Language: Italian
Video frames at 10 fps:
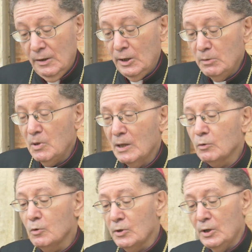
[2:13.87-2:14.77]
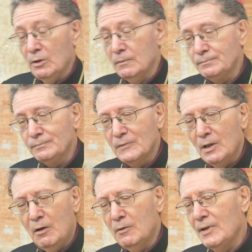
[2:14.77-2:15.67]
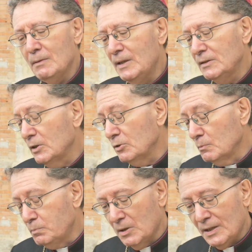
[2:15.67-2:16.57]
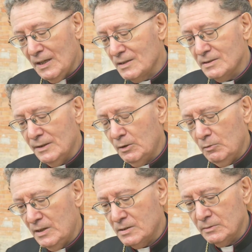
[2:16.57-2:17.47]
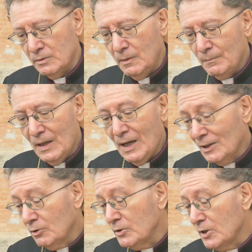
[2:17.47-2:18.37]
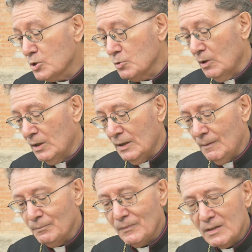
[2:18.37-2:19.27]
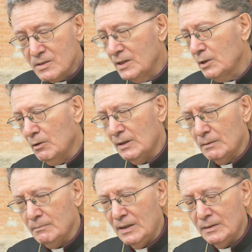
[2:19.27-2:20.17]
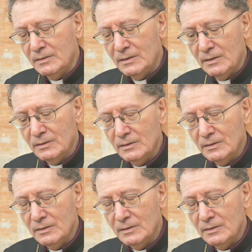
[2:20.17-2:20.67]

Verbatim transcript: Il mio augurio ovviamente non può che essere questo, ad ogni suora, singolarmente,